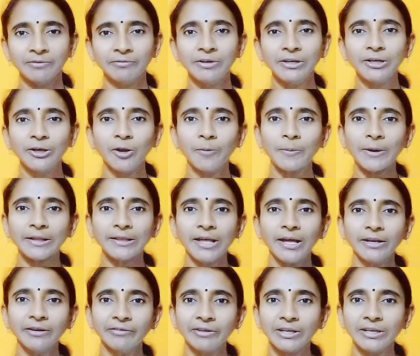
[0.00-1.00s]
వీటిలో
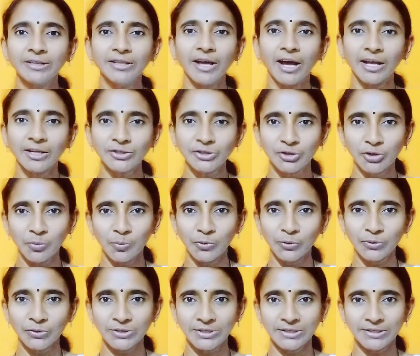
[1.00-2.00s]
ప్రధానమైనది
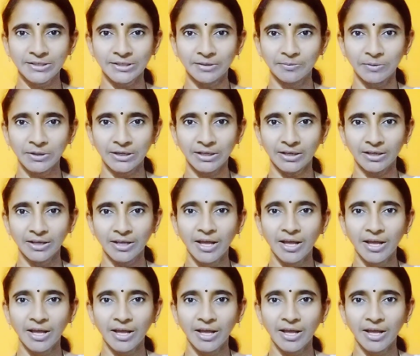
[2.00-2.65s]
ఆస్టియోపోరోసిస్ అనమాట